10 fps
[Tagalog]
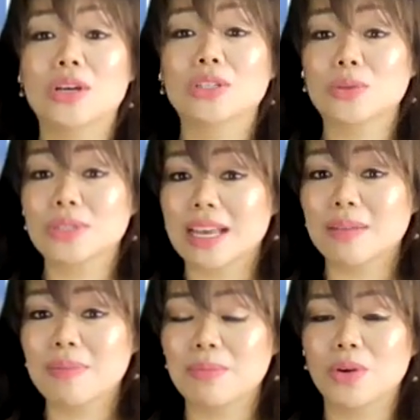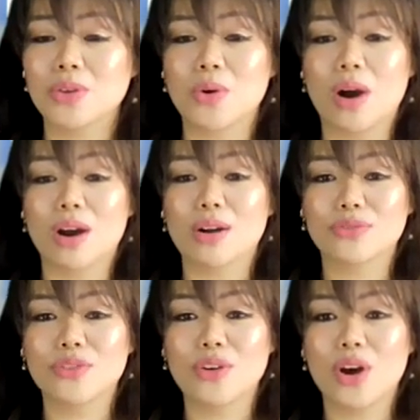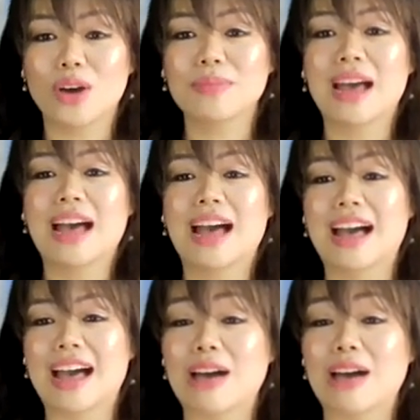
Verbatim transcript: So sabi mo, you are from uh,